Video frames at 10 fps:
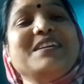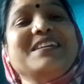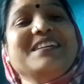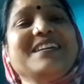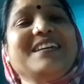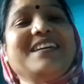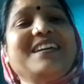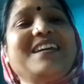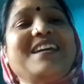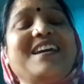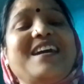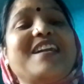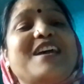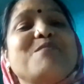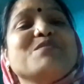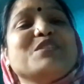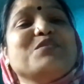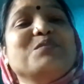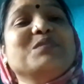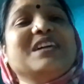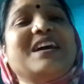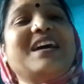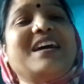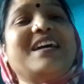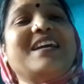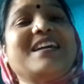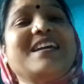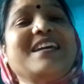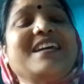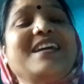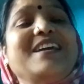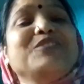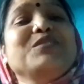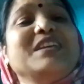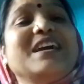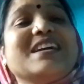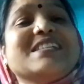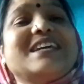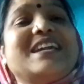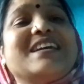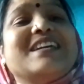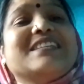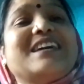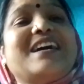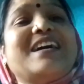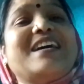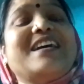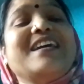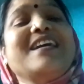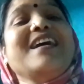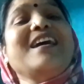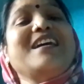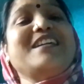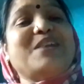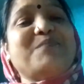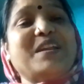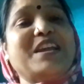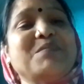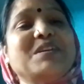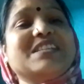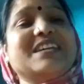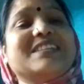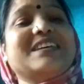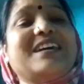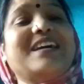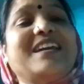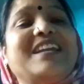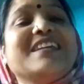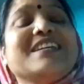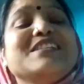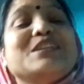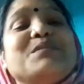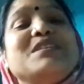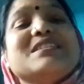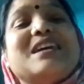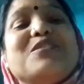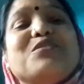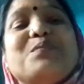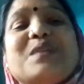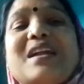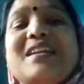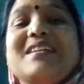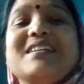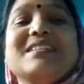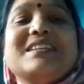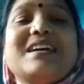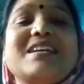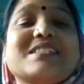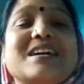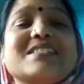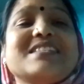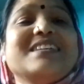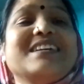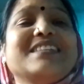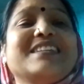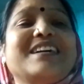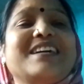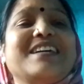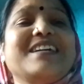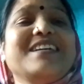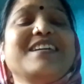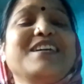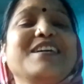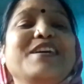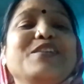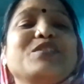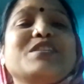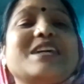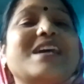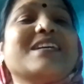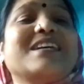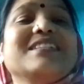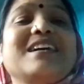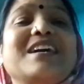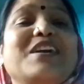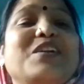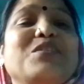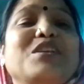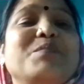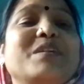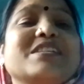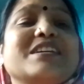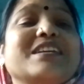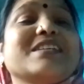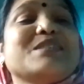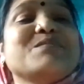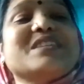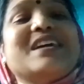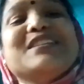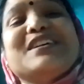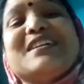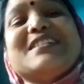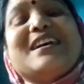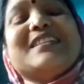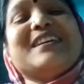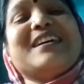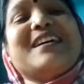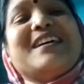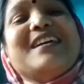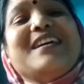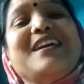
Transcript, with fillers: भी आराम से घूमता है दुनिया का सैर करता है या प्लेन में चढ़ता है लेकिन जब इंसान को प्राण निकलता है या सांस निकलता है तो चार कंधा के डोली पर चढ़ के शमशान तक जाता है